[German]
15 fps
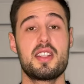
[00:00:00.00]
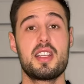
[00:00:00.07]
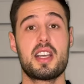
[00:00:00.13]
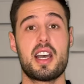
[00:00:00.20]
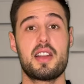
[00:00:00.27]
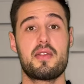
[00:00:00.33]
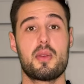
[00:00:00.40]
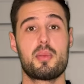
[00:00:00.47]

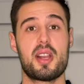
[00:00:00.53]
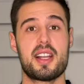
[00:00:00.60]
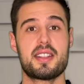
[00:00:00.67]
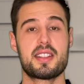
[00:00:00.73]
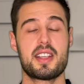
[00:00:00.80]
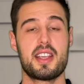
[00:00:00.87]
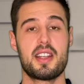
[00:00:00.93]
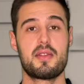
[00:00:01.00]
siegreich vom
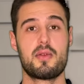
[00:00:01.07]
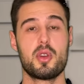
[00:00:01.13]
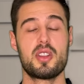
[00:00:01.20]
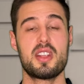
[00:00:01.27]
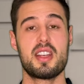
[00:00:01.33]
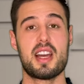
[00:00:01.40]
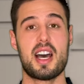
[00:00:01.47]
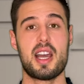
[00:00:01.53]
Platz geht,
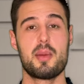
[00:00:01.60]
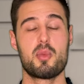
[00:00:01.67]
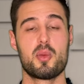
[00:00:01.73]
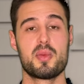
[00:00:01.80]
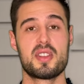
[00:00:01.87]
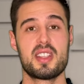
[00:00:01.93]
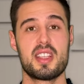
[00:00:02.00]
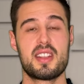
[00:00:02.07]
wird den Hype
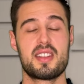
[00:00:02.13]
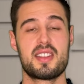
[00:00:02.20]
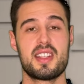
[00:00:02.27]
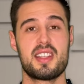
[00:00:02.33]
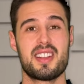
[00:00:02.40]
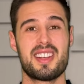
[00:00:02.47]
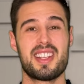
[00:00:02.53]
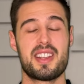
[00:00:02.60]
um sich
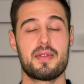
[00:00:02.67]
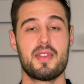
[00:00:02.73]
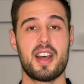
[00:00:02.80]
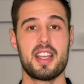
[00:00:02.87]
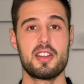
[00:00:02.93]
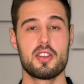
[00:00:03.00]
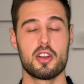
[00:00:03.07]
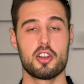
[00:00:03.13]
sicherlich
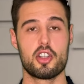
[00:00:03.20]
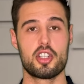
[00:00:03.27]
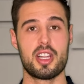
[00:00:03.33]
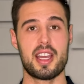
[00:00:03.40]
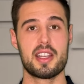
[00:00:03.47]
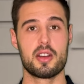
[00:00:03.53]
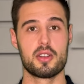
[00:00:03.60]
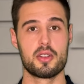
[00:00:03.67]
weiter
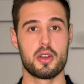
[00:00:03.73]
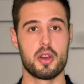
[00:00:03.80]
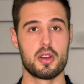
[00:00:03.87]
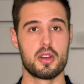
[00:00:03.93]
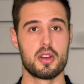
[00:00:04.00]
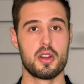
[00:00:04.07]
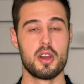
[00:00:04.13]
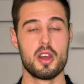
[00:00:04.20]
steigern
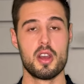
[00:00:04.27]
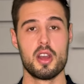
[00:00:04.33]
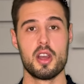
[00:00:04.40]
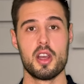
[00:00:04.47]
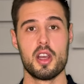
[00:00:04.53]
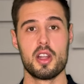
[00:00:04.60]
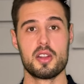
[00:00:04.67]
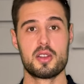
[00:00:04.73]
können.
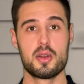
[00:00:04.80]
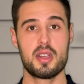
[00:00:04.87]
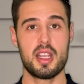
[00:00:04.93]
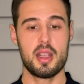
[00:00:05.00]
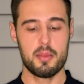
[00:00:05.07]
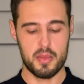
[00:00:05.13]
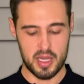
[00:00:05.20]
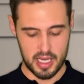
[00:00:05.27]

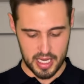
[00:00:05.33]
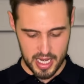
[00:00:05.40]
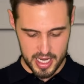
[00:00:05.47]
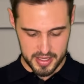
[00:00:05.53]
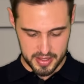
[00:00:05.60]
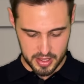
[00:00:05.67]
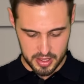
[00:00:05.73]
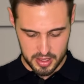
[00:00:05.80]
Zudem
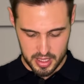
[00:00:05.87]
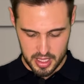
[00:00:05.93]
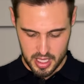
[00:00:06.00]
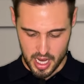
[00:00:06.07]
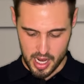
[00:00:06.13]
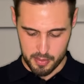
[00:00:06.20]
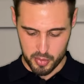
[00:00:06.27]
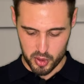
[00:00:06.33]
reisen
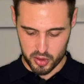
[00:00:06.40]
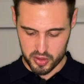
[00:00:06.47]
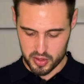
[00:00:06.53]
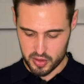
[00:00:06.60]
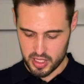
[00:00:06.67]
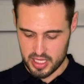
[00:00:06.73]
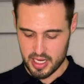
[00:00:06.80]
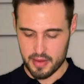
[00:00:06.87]
die Hamburg
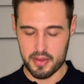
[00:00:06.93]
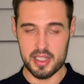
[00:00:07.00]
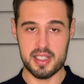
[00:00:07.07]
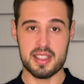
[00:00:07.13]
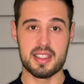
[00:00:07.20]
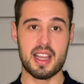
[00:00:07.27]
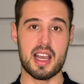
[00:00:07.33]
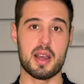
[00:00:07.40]
Sea
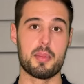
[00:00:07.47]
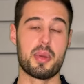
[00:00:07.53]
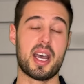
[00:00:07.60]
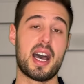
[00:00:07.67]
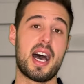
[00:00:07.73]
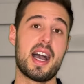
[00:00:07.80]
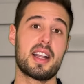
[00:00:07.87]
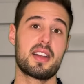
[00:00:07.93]
Devils nach
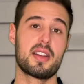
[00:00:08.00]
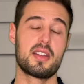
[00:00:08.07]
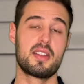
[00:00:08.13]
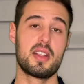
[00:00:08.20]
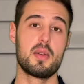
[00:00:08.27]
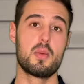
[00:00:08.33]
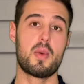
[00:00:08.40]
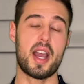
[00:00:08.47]
Prag,
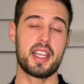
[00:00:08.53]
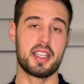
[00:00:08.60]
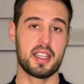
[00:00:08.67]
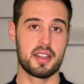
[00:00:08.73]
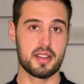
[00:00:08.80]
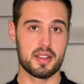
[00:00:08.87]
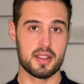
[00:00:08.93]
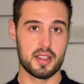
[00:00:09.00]
die
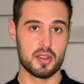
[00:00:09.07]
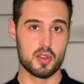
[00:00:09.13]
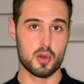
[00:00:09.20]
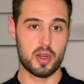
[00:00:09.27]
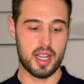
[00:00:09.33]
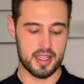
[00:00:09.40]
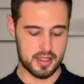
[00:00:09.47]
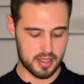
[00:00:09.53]
Vikings sind
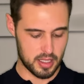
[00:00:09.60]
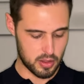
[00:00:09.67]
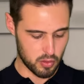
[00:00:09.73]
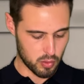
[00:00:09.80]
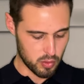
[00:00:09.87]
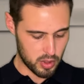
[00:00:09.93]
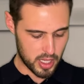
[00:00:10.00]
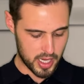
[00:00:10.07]
zu Gast in
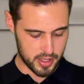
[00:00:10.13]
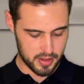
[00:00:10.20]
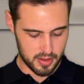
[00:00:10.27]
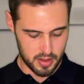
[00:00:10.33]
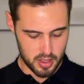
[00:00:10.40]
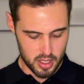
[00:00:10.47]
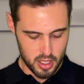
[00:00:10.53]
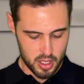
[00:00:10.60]

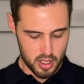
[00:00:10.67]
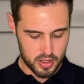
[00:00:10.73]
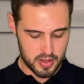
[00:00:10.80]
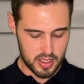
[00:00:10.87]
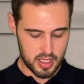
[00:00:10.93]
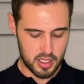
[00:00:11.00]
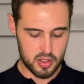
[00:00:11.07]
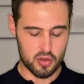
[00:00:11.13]
Ungarn,
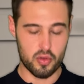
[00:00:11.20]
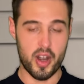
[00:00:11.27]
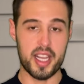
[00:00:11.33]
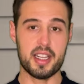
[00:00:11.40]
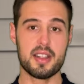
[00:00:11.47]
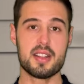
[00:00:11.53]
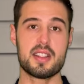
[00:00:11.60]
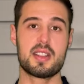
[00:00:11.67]
die
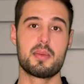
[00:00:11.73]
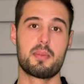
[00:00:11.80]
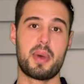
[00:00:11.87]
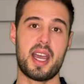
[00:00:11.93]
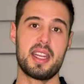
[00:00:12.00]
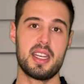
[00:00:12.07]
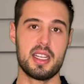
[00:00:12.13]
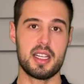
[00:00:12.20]
Dragons
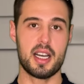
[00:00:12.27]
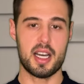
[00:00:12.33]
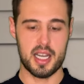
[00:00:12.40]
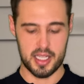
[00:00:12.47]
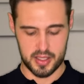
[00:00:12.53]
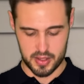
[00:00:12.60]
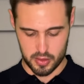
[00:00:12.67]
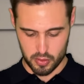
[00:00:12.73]
bei den
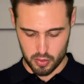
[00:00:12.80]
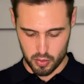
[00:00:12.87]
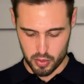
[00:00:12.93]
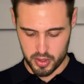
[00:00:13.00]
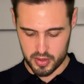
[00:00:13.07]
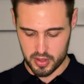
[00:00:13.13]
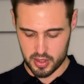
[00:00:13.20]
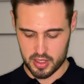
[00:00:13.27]
Guards
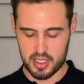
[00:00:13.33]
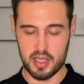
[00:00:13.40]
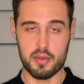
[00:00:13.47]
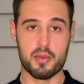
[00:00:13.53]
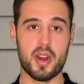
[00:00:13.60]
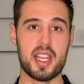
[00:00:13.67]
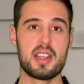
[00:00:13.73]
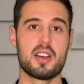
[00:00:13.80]
und die
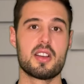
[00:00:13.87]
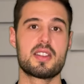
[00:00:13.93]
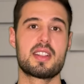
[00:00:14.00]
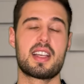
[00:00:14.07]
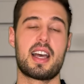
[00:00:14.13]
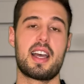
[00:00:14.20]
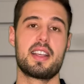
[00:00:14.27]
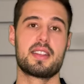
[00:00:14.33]

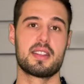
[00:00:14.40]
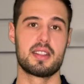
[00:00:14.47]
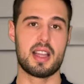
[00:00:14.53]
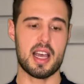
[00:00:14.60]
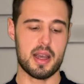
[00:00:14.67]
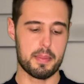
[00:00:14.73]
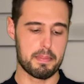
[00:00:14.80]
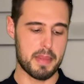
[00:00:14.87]
Raiders reisen nach